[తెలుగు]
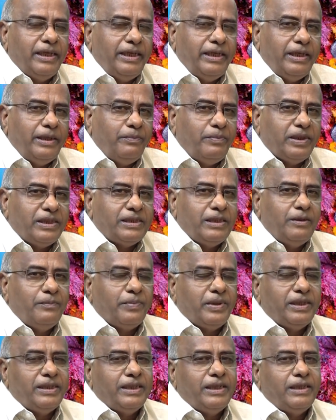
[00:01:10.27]
నైంటీ పర్సెంట్
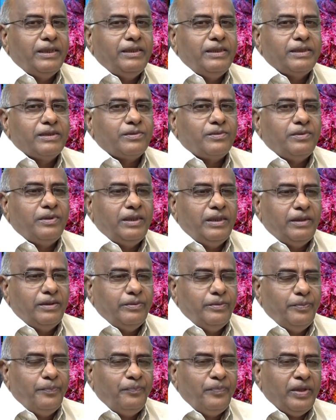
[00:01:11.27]
ప్రచారం
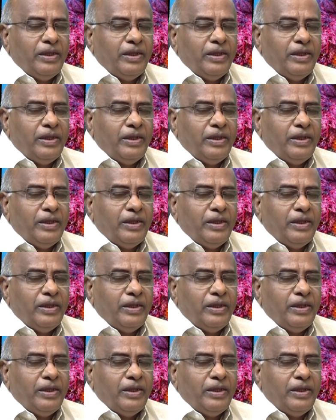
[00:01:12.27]
చేసుకున్నారు